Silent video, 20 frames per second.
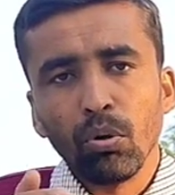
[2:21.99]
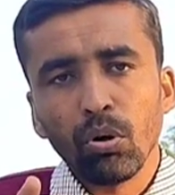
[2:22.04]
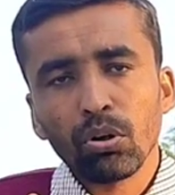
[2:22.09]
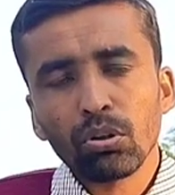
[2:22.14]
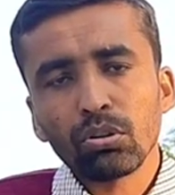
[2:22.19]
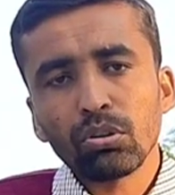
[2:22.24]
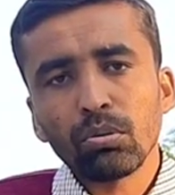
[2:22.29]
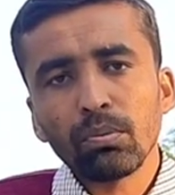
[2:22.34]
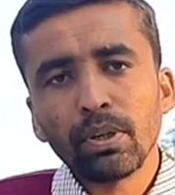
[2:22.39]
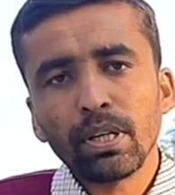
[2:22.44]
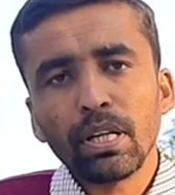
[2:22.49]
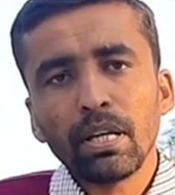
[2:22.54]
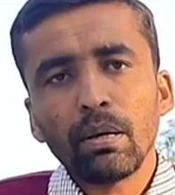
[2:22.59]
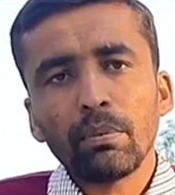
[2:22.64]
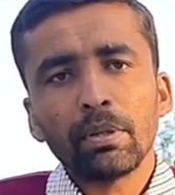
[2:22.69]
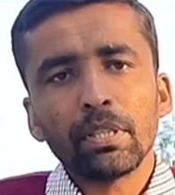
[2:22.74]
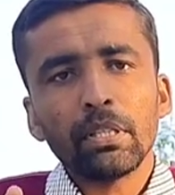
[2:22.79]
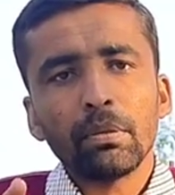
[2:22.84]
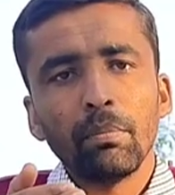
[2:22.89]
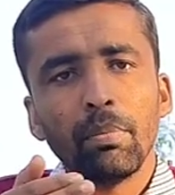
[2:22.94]
বর্তমানে
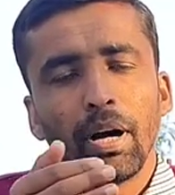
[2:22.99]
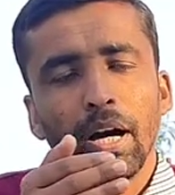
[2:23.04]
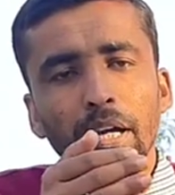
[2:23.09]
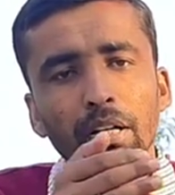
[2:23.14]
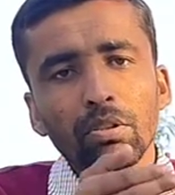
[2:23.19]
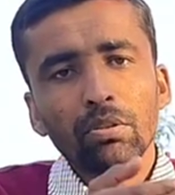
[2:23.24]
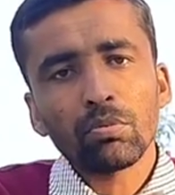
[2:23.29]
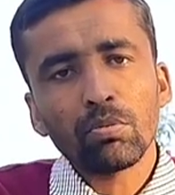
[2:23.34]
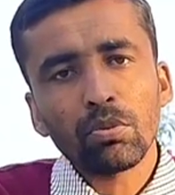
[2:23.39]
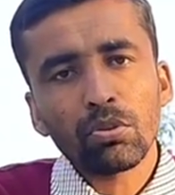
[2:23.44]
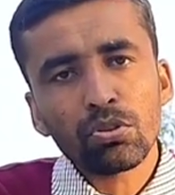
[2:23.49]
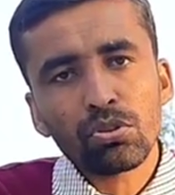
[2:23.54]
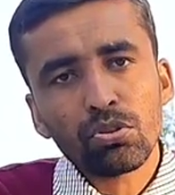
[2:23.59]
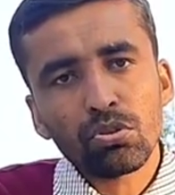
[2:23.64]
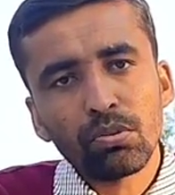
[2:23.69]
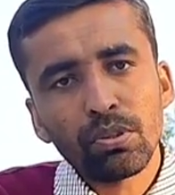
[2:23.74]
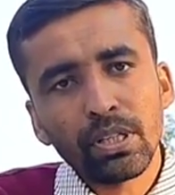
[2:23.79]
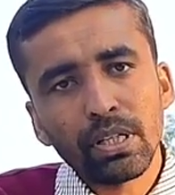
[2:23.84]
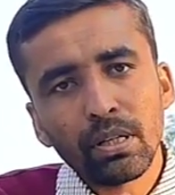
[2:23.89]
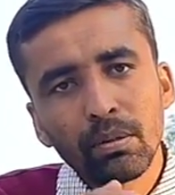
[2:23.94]
আমাদের
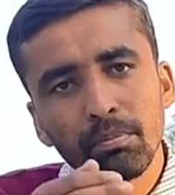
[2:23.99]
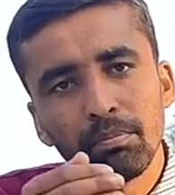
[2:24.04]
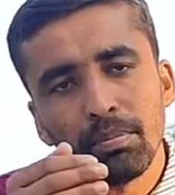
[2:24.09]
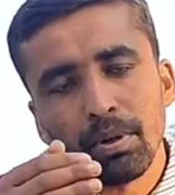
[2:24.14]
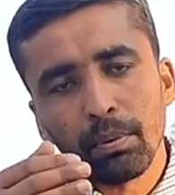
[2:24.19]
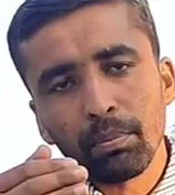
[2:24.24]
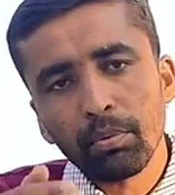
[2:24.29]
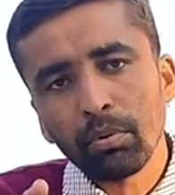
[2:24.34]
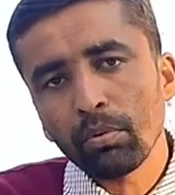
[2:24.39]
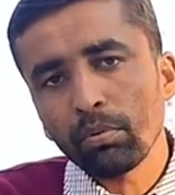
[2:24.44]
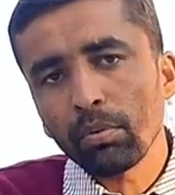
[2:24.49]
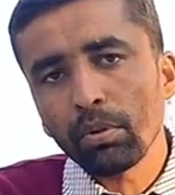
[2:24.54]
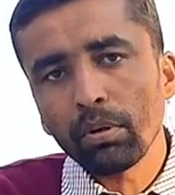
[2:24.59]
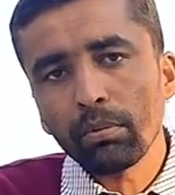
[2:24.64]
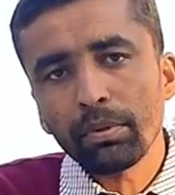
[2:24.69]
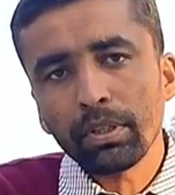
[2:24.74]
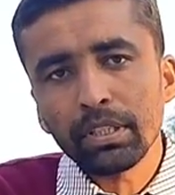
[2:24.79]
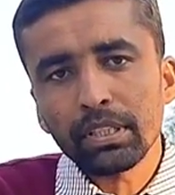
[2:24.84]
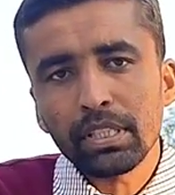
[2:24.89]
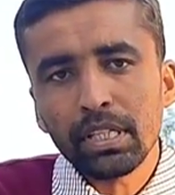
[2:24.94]
ভারতবর্ষ এটা ব্যাপক
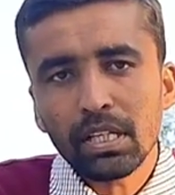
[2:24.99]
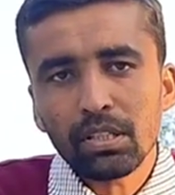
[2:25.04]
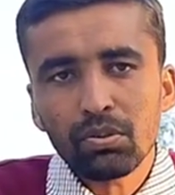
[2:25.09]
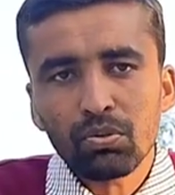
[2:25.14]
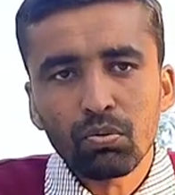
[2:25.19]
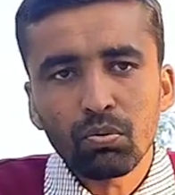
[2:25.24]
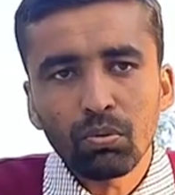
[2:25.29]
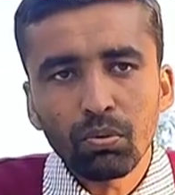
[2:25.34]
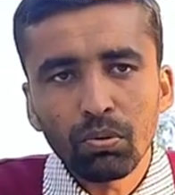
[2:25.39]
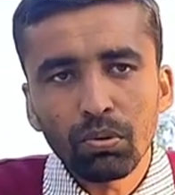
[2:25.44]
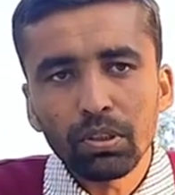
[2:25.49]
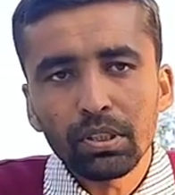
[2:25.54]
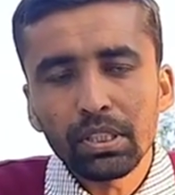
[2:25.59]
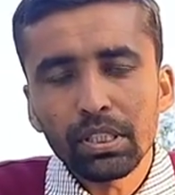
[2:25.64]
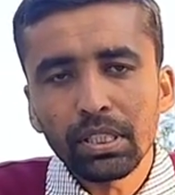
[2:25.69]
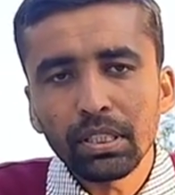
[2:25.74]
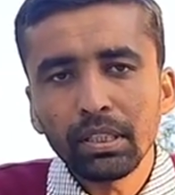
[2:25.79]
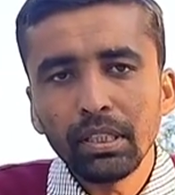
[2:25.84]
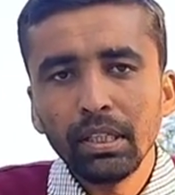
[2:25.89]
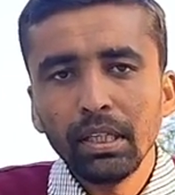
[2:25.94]
পরিমাণে চাষ শুরু
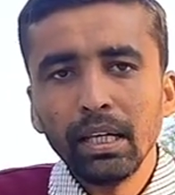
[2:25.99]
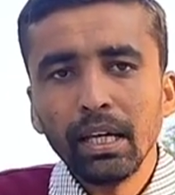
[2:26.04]
হয়েছে